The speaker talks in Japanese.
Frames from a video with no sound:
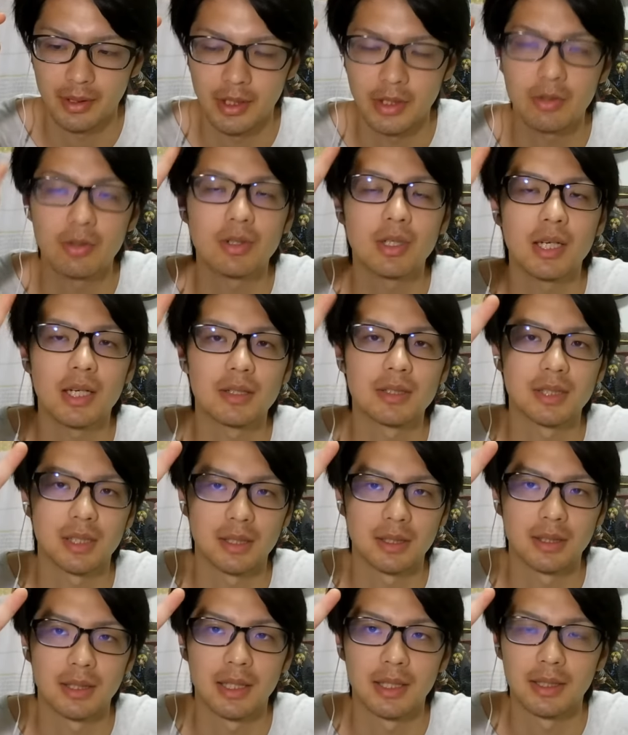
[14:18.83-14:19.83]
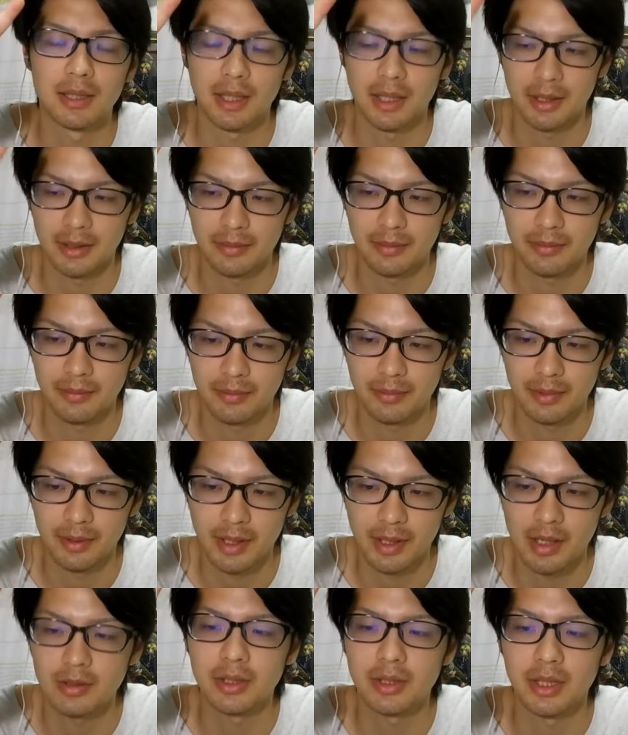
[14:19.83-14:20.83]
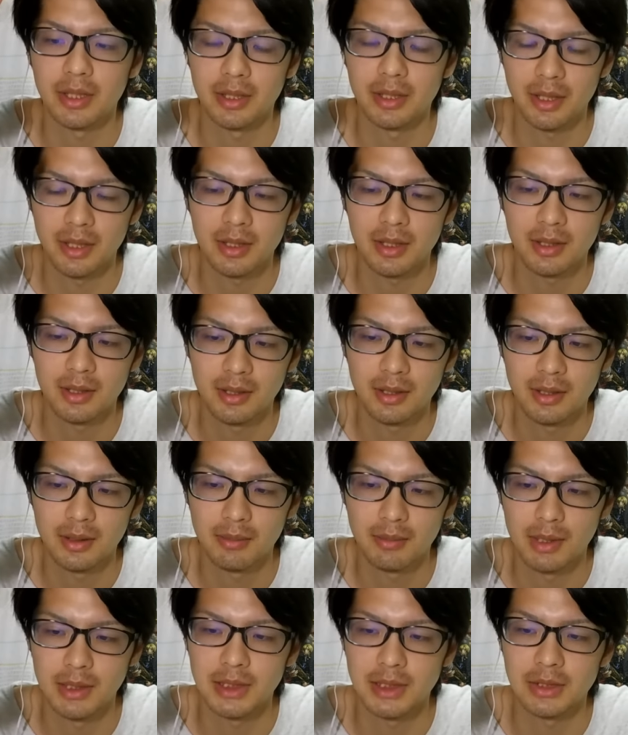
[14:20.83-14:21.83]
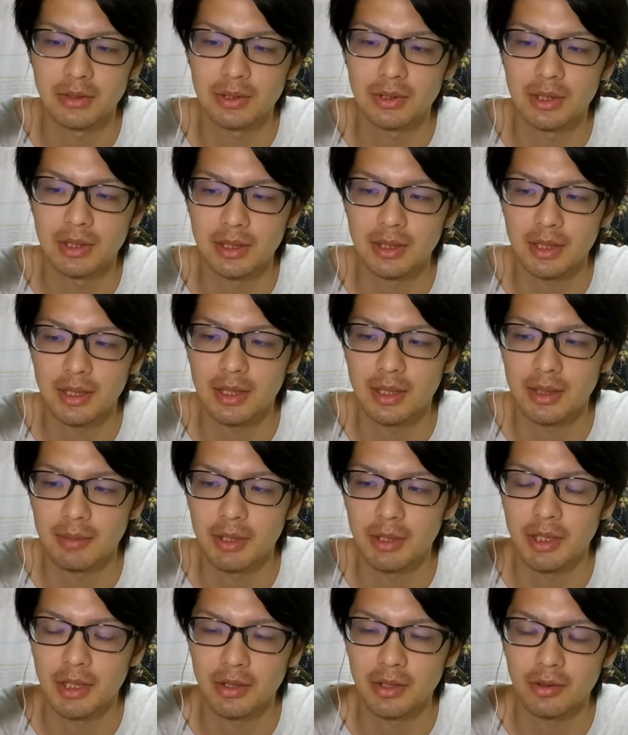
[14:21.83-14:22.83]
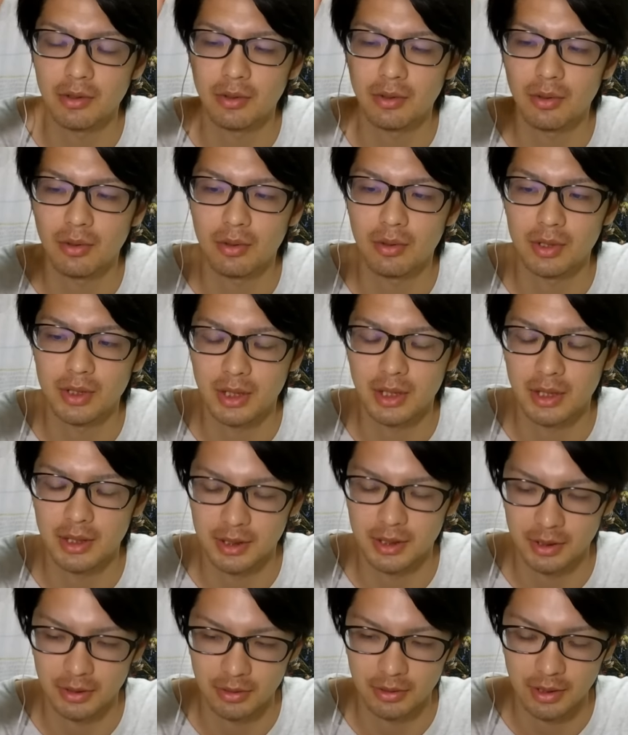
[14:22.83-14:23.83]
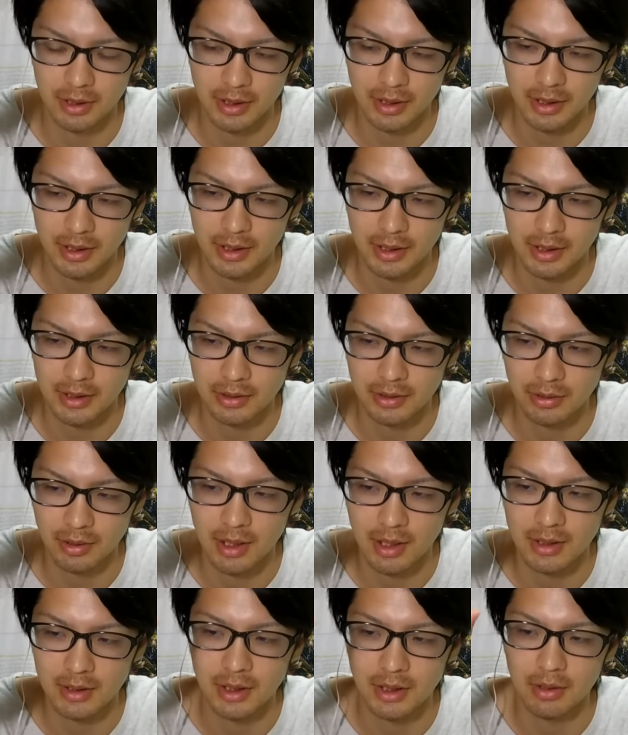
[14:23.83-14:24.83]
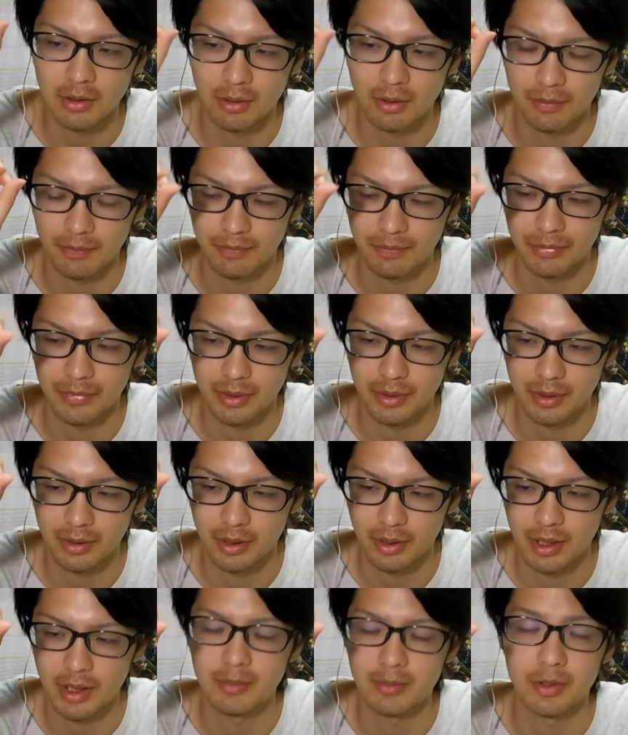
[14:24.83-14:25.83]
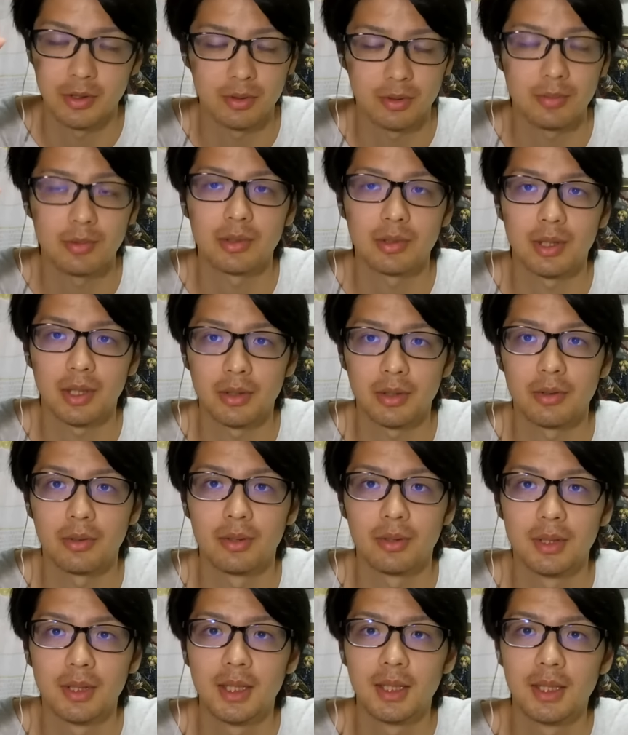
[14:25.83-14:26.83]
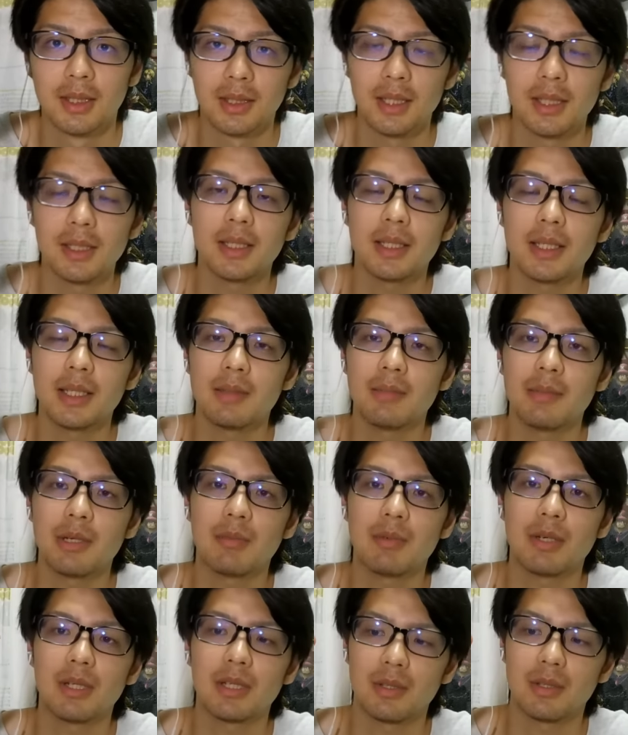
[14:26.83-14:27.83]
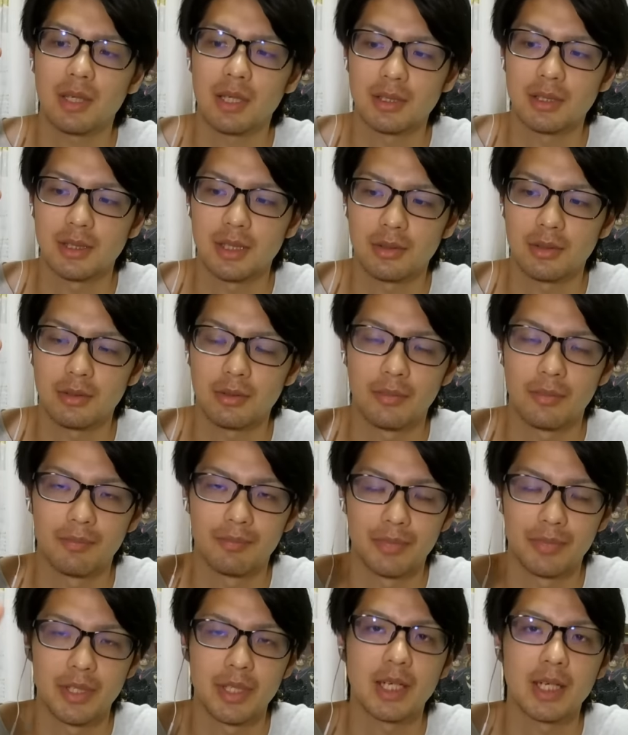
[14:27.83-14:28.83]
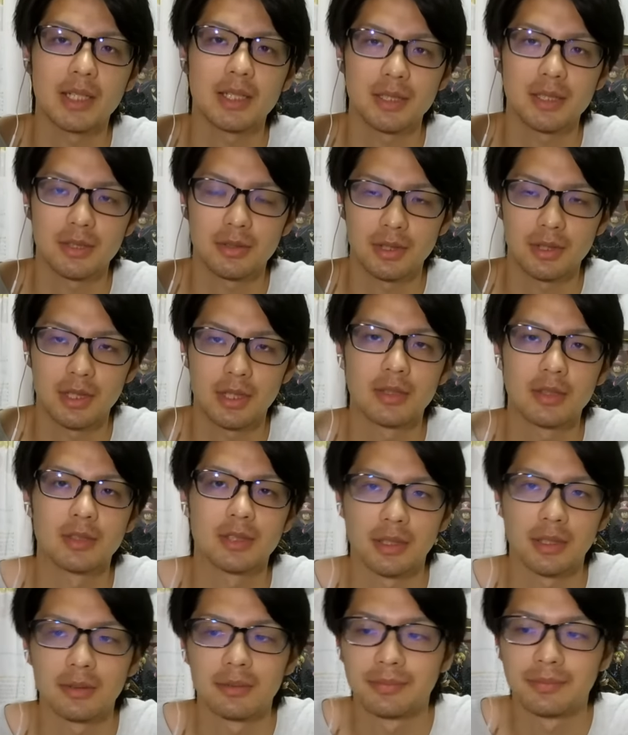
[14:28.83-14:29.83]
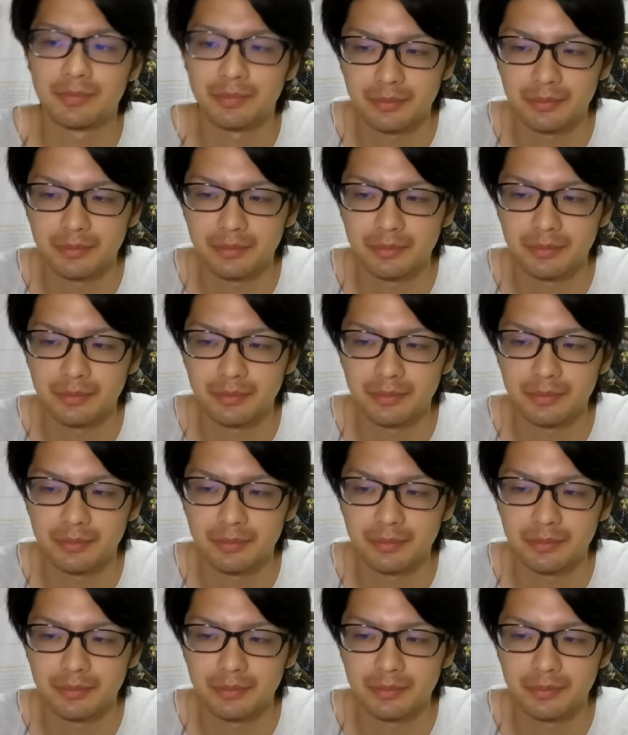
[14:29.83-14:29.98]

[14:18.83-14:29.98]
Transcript: 2個ぐらいあるじゃん、大体。各キャラね。まあ、実装されてない、まだ1個しか実装されてないやつとか、0のキャラもいると思うんだけど、大体今までの感じだと2回実装されるじゃん。っ